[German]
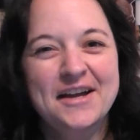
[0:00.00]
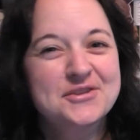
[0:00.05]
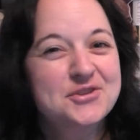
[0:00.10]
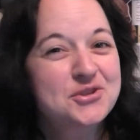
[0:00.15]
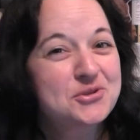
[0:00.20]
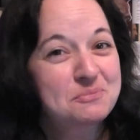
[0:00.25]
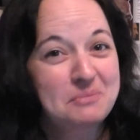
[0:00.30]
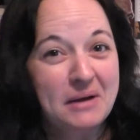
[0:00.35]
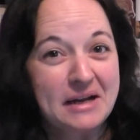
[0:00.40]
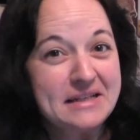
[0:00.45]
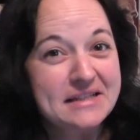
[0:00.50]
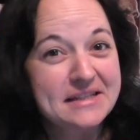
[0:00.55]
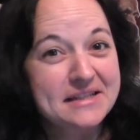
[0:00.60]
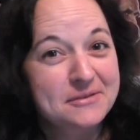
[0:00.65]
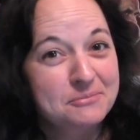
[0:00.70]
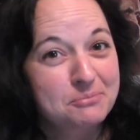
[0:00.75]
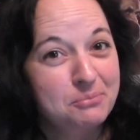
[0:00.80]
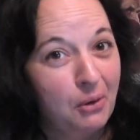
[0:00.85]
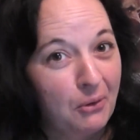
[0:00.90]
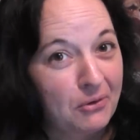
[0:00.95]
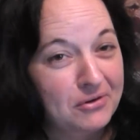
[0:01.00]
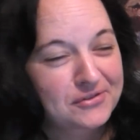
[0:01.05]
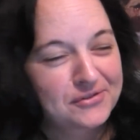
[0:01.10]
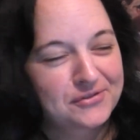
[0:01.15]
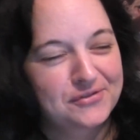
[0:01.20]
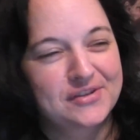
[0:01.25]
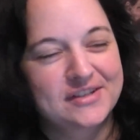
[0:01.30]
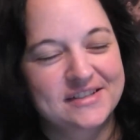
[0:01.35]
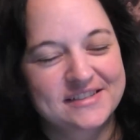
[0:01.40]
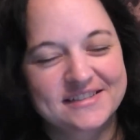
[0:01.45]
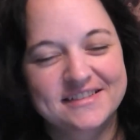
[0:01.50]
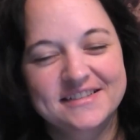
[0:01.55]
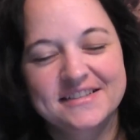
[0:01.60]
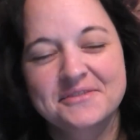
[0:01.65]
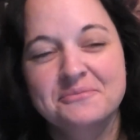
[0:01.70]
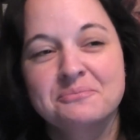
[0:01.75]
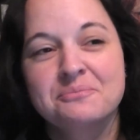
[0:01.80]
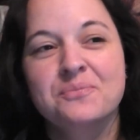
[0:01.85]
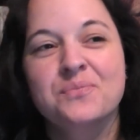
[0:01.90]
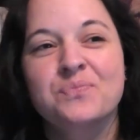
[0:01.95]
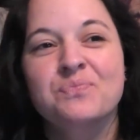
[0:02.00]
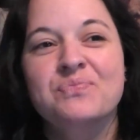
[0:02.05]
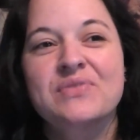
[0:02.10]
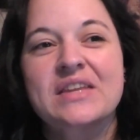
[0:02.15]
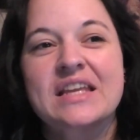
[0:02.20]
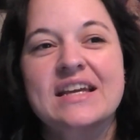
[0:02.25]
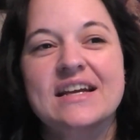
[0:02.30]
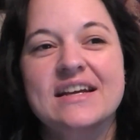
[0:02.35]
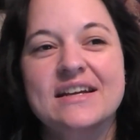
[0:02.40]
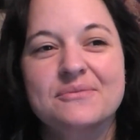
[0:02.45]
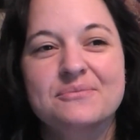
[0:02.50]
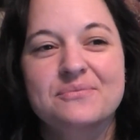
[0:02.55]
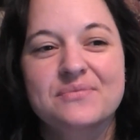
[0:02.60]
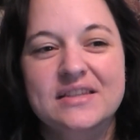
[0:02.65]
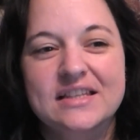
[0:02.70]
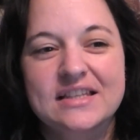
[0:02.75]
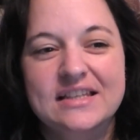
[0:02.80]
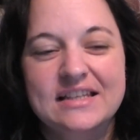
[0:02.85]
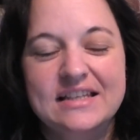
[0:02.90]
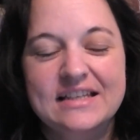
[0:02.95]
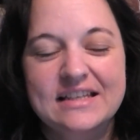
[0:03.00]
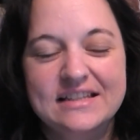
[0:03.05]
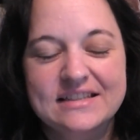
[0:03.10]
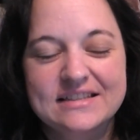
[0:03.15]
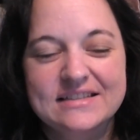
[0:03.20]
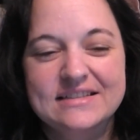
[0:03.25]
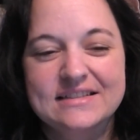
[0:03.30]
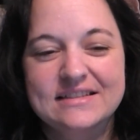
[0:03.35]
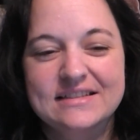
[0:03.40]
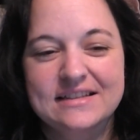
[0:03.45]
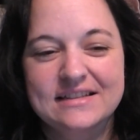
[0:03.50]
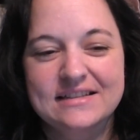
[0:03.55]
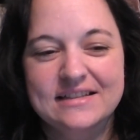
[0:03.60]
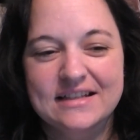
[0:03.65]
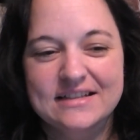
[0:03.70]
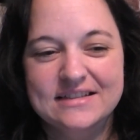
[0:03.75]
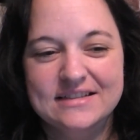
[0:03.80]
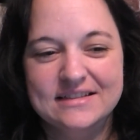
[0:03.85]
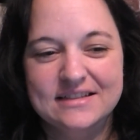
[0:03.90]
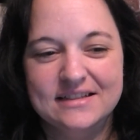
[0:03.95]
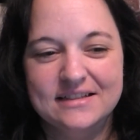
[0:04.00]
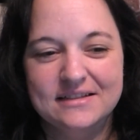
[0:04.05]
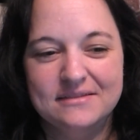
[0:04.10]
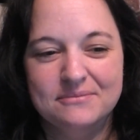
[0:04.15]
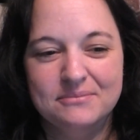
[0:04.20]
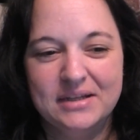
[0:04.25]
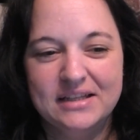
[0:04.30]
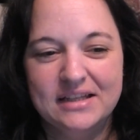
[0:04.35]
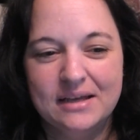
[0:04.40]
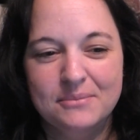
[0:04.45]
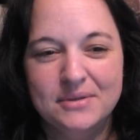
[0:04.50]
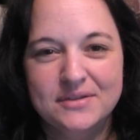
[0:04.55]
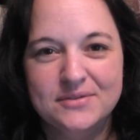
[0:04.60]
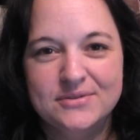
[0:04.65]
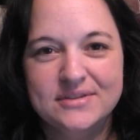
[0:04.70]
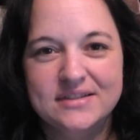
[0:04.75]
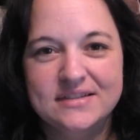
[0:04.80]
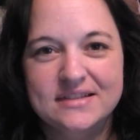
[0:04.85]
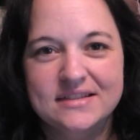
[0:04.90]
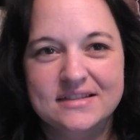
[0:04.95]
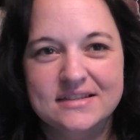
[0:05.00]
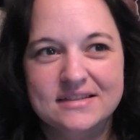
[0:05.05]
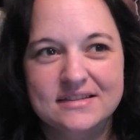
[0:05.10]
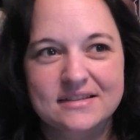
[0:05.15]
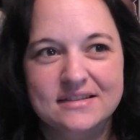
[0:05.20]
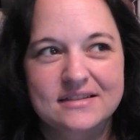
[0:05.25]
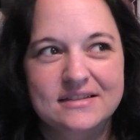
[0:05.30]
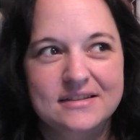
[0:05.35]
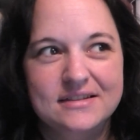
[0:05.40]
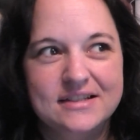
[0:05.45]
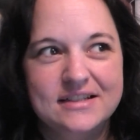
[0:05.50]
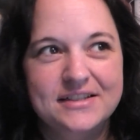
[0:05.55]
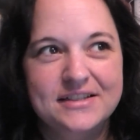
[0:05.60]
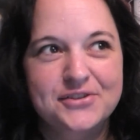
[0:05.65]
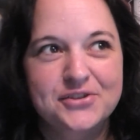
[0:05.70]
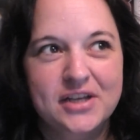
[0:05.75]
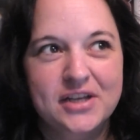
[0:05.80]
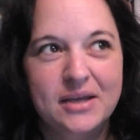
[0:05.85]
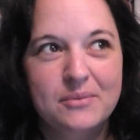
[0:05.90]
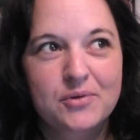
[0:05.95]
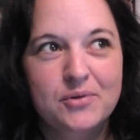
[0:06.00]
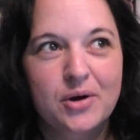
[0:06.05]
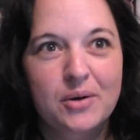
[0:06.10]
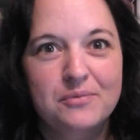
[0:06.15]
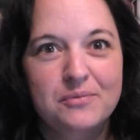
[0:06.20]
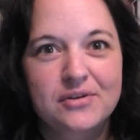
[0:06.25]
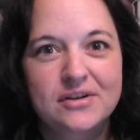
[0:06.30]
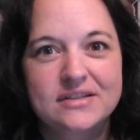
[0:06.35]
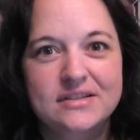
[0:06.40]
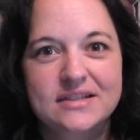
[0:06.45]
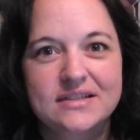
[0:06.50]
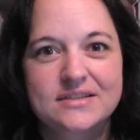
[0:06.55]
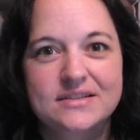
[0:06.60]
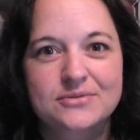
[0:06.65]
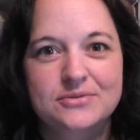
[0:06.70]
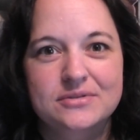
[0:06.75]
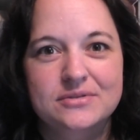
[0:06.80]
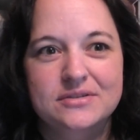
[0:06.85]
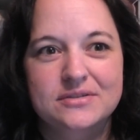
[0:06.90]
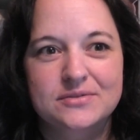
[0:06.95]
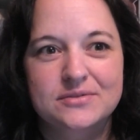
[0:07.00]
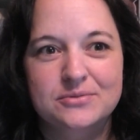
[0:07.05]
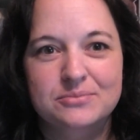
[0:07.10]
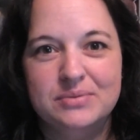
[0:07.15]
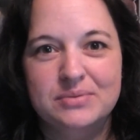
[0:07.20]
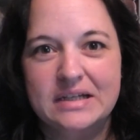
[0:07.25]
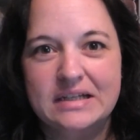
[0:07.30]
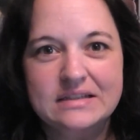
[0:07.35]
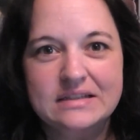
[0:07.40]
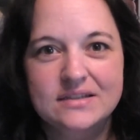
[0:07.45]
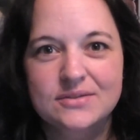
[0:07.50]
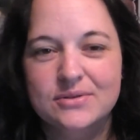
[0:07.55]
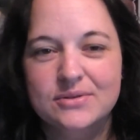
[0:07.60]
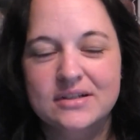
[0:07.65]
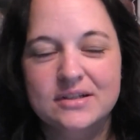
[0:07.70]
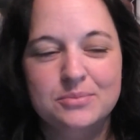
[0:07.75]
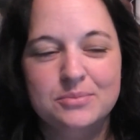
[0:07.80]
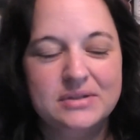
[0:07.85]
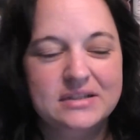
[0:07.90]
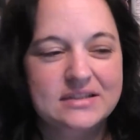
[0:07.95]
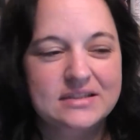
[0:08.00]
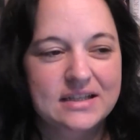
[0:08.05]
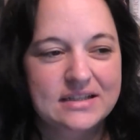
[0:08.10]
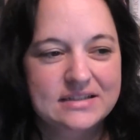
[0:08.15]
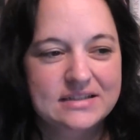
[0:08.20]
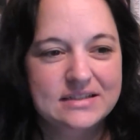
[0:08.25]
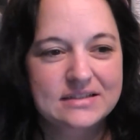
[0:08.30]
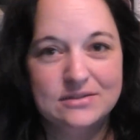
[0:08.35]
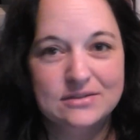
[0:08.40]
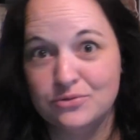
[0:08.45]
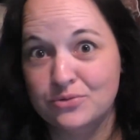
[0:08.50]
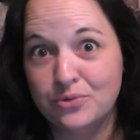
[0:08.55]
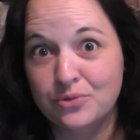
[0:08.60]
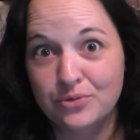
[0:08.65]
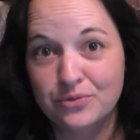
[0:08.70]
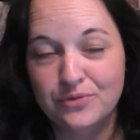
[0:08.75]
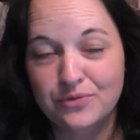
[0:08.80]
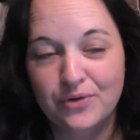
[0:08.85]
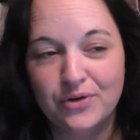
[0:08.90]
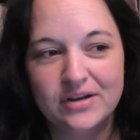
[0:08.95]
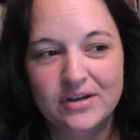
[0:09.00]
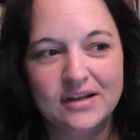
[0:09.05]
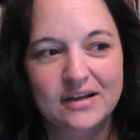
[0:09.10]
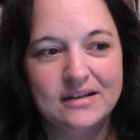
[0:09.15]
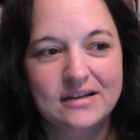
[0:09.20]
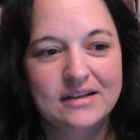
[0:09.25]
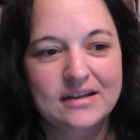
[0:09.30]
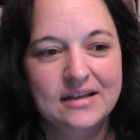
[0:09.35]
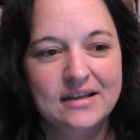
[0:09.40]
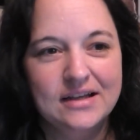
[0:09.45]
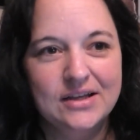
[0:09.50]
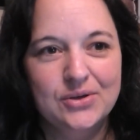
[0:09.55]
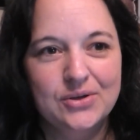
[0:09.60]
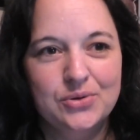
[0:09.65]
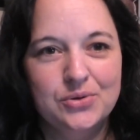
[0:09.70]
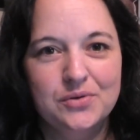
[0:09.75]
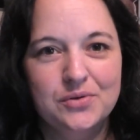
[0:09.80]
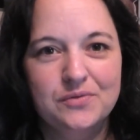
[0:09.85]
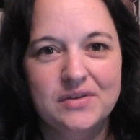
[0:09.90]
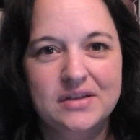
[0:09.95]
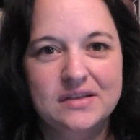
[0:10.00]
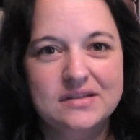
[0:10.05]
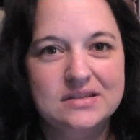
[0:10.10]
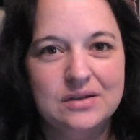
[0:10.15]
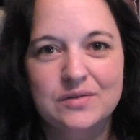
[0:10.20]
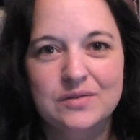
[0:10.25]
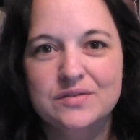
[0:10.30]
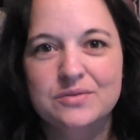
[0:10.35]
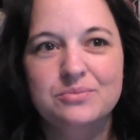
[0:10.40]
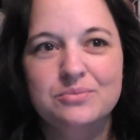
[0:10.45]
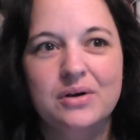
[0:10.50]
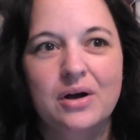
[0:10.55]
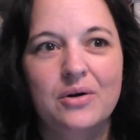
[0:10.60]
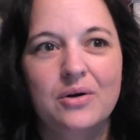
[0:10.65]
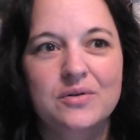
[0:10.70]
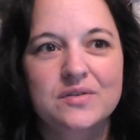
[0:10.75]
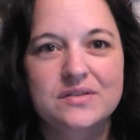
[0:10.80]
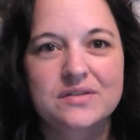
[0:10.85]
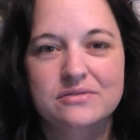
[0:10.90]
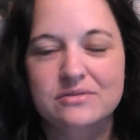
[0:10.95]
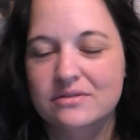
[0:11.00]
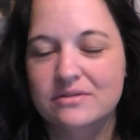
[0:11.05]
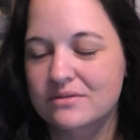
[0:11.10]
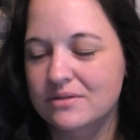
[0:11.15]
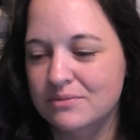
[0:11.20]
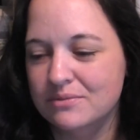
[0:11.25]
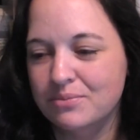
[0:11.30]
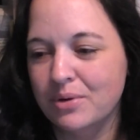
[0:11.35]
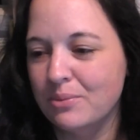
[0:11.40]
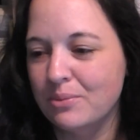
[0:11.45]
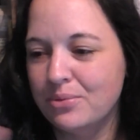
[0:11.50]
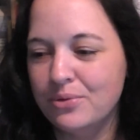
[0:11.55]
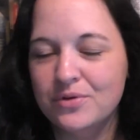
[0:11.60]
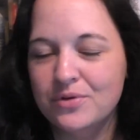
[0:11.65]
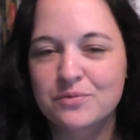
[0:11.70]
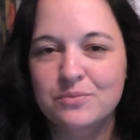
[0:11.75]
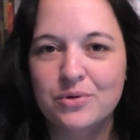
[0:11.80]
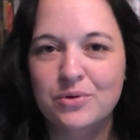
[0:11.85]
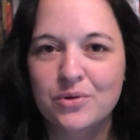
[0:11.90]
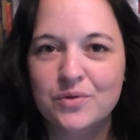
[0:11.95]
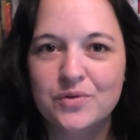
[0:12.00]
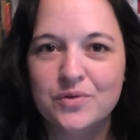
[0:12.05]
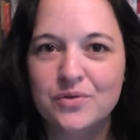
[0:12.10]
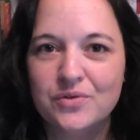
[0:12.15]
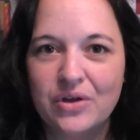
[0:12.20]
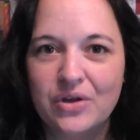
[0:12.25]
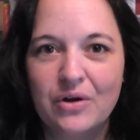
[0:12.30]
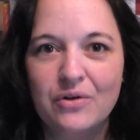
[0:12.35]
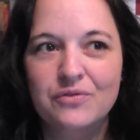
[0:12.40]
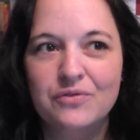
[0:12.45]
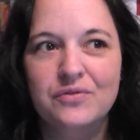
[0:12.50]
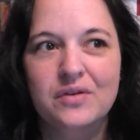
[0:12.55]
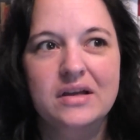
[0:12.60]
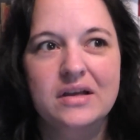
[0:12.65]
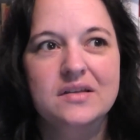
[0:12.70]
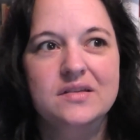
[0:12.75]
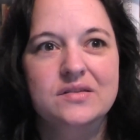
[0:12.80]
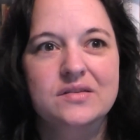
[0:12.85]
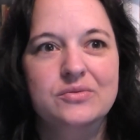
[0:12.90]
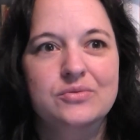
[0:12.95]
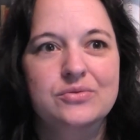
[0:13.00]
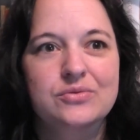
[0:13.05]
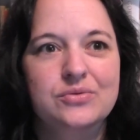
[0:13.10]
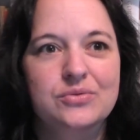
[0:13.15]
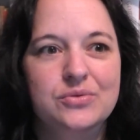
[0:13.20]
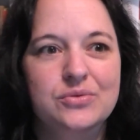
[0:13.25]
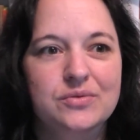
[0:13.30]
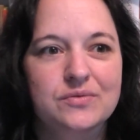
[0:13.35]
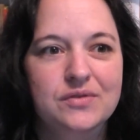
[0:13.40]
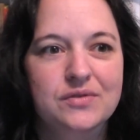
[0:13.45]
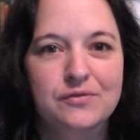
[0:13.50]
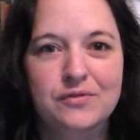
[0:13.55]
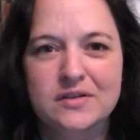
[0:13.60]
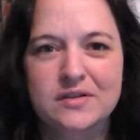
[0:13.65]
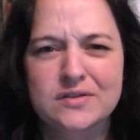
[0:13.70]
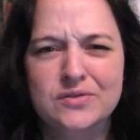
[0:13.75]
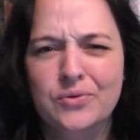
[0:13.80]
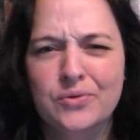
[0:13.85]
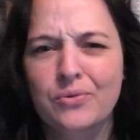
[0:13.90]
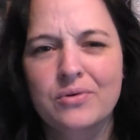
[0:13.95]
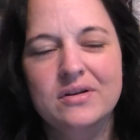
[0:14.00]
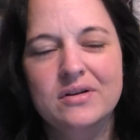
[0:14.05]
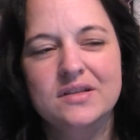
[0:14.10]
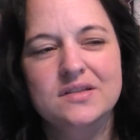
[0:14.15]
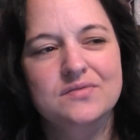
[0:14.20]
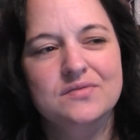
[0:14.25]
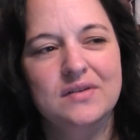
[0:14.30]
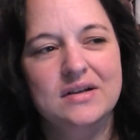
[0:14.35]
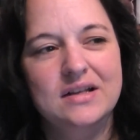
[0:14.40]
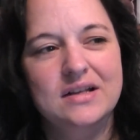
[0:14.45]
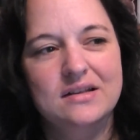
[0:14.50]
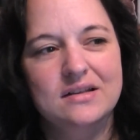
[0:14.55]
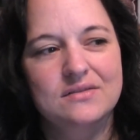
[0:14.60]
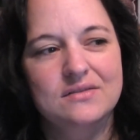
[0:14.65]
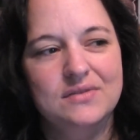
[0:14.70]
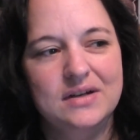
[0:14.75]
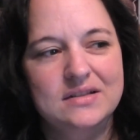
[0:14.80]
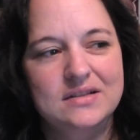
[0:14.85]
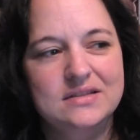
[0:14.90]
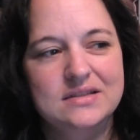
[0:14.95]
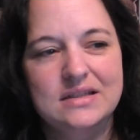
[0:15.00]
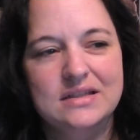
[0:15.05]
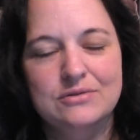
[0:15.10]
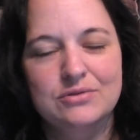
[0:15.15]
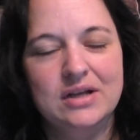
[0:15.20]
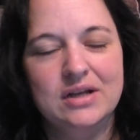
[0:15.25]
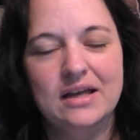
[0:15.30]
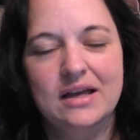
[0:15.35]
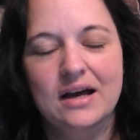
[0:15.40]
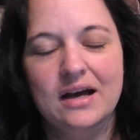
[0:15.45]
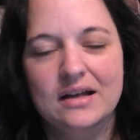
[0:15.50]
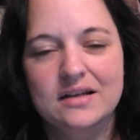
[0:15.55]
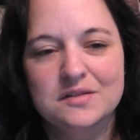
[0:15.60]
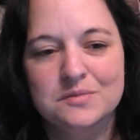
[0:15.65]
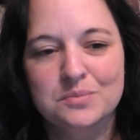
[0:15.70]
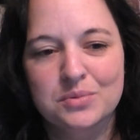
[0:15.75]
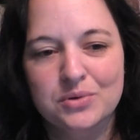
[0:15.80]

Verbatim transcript: einen spannenden Punkt finde, ähm, ist dass man ja immer so dieses Klischee im Kopf hat, dass so ein, so ein Prinz oder eine Prinzessin, so ein Thronfolger, irgendwie in Saus und Braus und, und pompösem Luxus aufwächst und irgendwie verzogen ist, weil, weil sie oder er alles